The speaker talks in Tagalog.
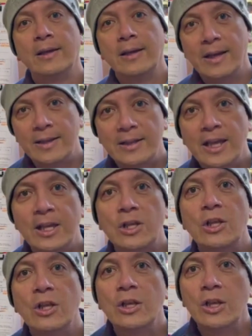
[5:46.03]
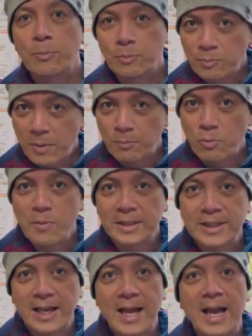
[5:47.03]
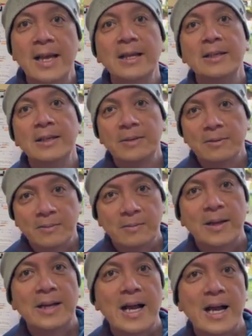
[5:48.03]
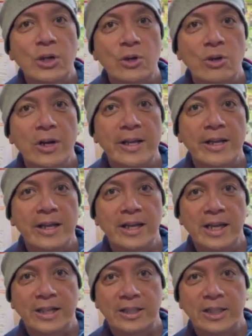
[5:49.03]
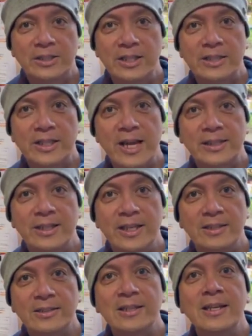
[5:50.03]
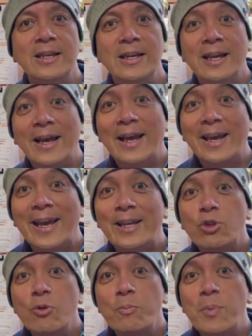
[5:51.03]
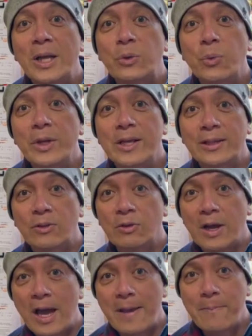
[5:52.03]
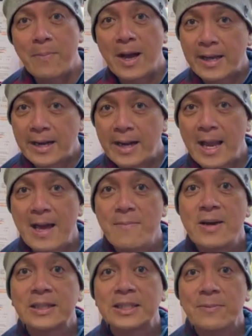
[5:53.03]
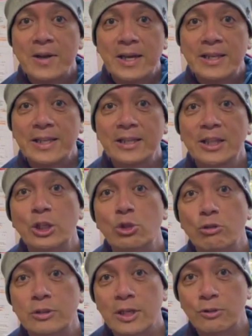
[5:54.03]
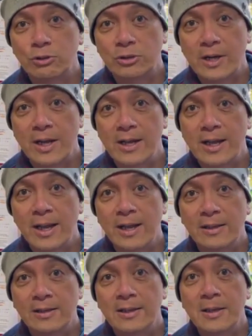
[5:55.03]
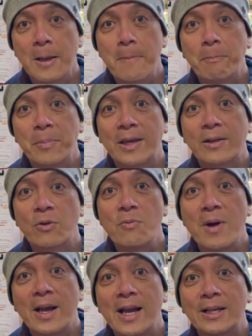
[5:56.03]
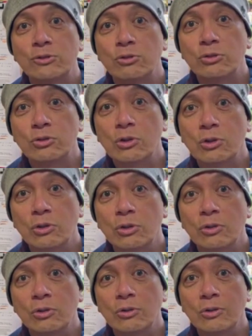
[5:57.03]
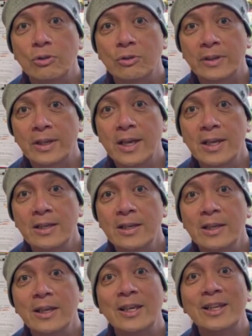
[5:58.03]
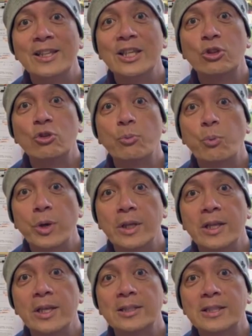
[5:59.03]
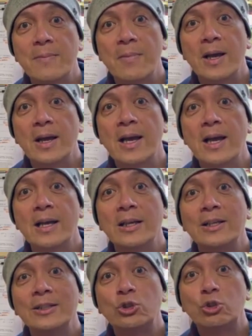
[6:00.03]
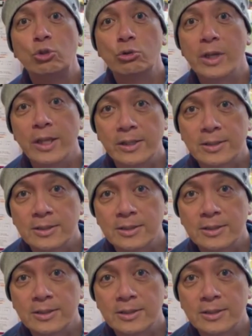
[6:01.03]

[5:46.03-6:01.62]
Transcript: And then, if pag pumasa ka, magkakaroon ka ng electrician's license. Itong pathway na to ay para lamang sa mga nandito sa Australia. Pero magastos to. Okay? Hindi to pwede sa mga students.